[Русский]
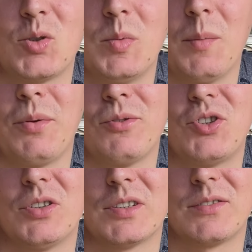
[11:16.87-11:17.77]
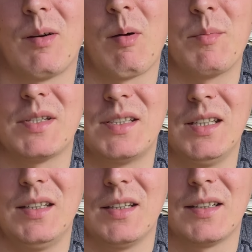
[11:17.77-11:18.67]
у меня получилось вам
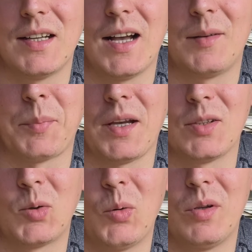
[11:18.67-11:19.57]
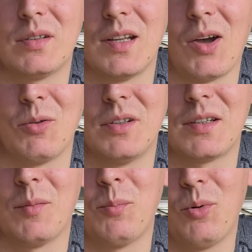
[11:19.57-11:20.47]
объяснить, как приготовить народный
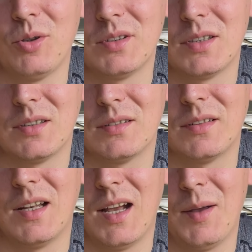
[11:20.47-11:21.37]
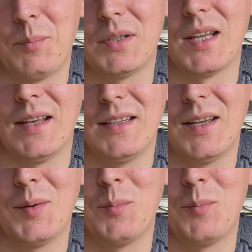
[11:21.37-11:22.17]
компот для питания